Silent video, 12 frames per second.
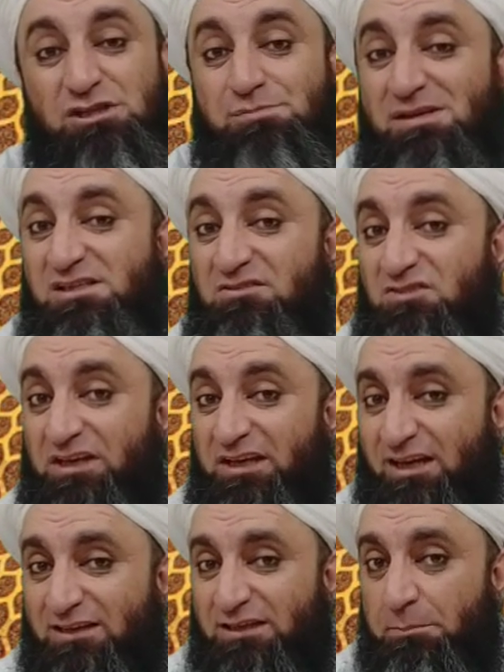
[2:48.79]
जिसमें से
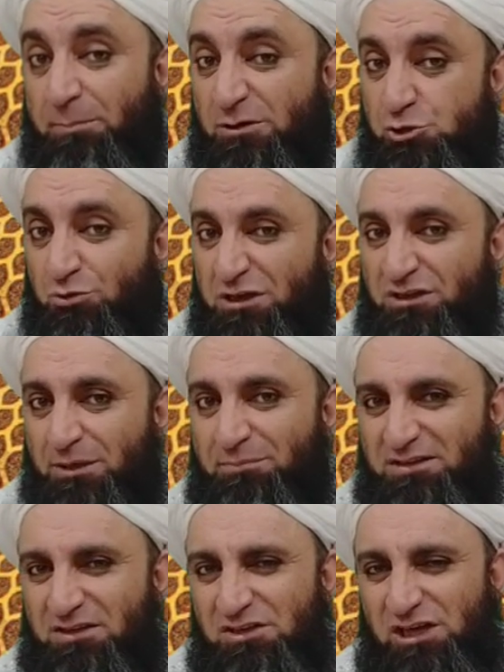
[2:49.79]
तरीक़त की बच्चों की
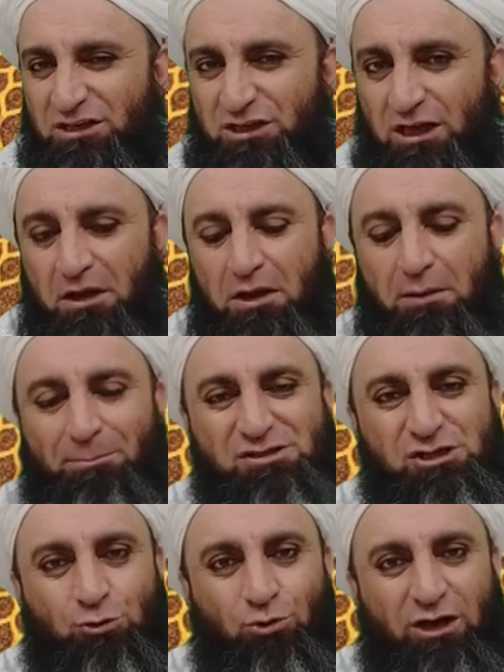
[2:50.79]
तरबियत की जाती है
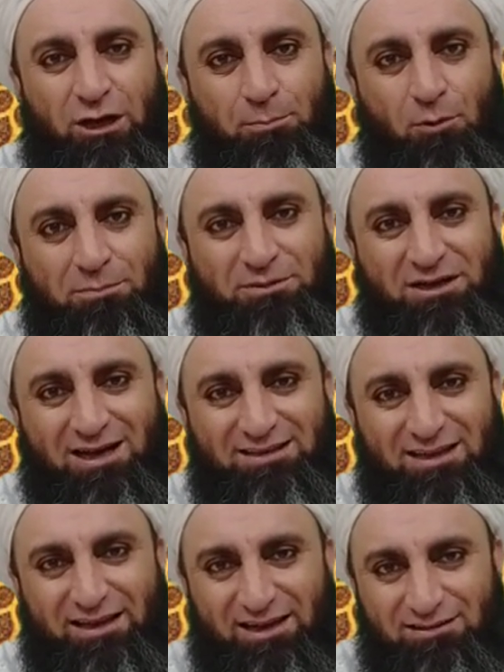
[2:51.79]
बच्चे को लॉलीपॉप
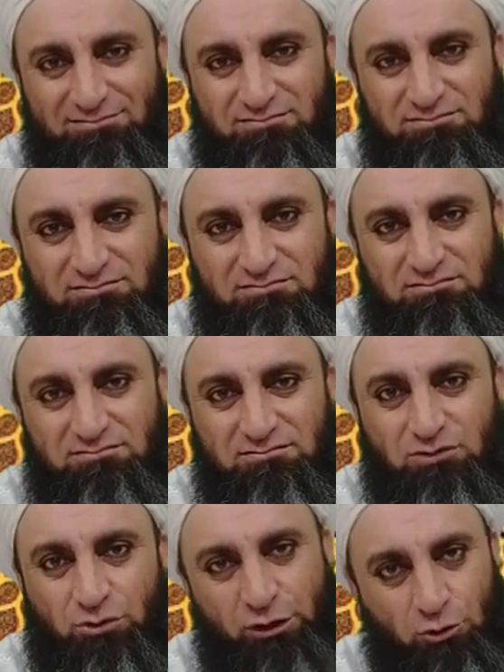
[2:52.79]
दिखा देंगे ना
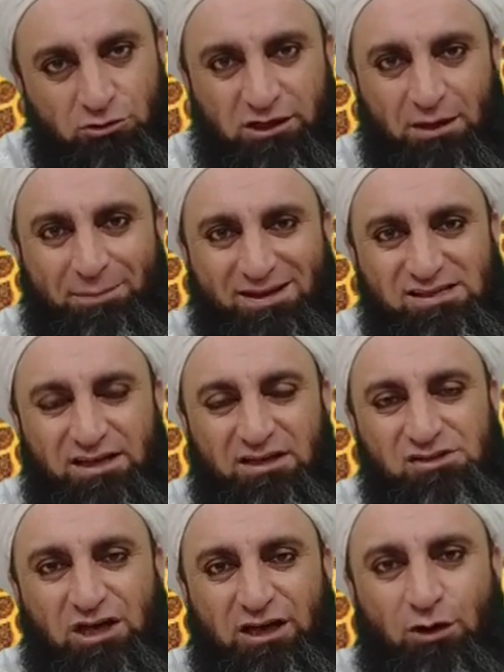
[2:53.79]
उन्हें डॉक्टर के पास
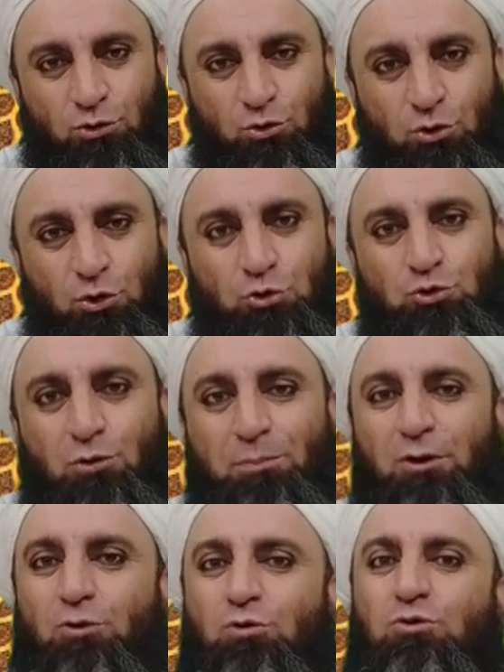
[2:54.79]
लेके जाना हो तो
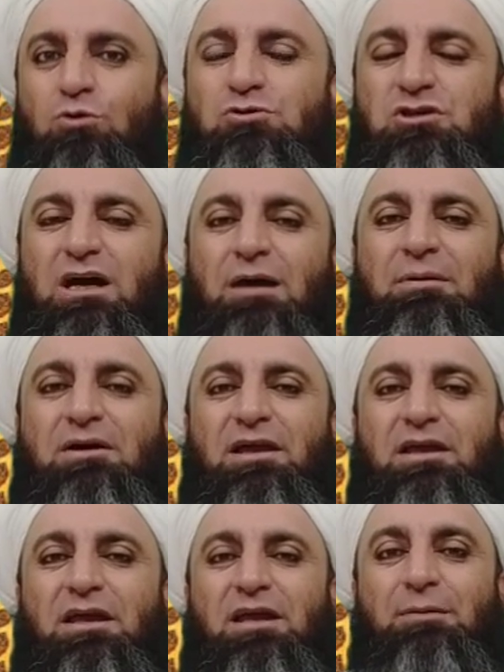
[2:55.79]
फिर उनको जनाब
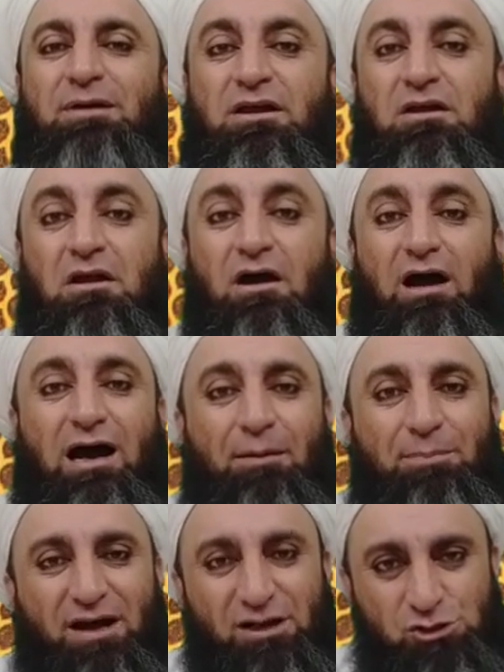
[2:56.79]
कहेंगे कि भाई
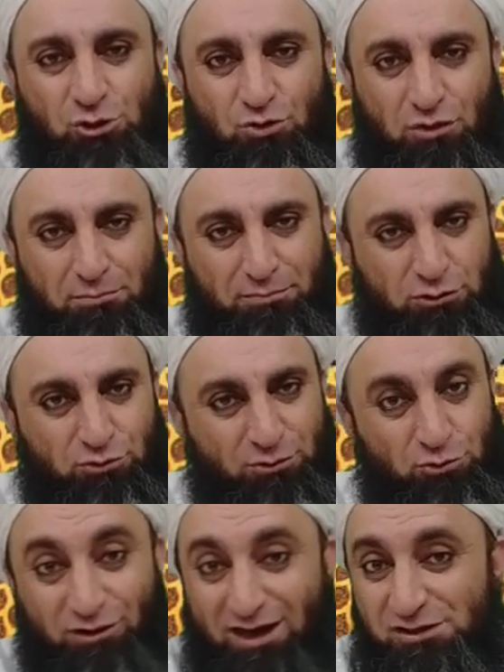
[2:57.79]
आप आ जाओ मैं
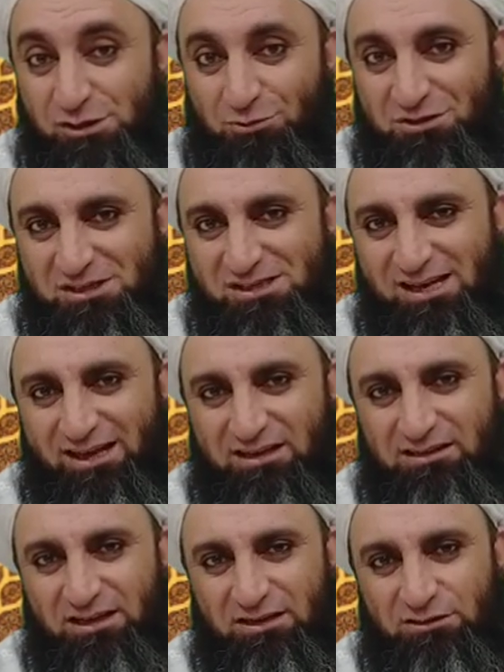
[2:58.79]
तुम्हें दुकान से कोई चीज़
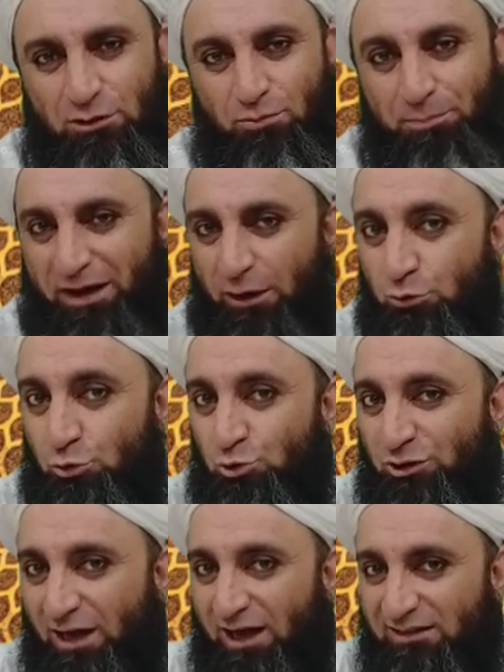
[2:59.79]
लेके दे देता हूँ पहले
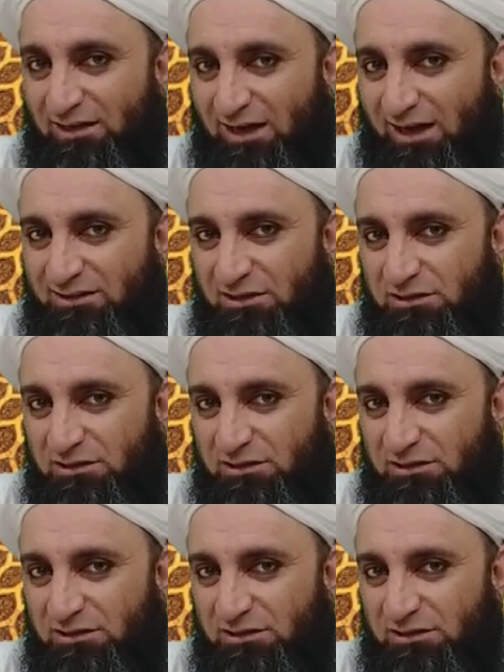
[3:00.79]
उनको दुकान दिखा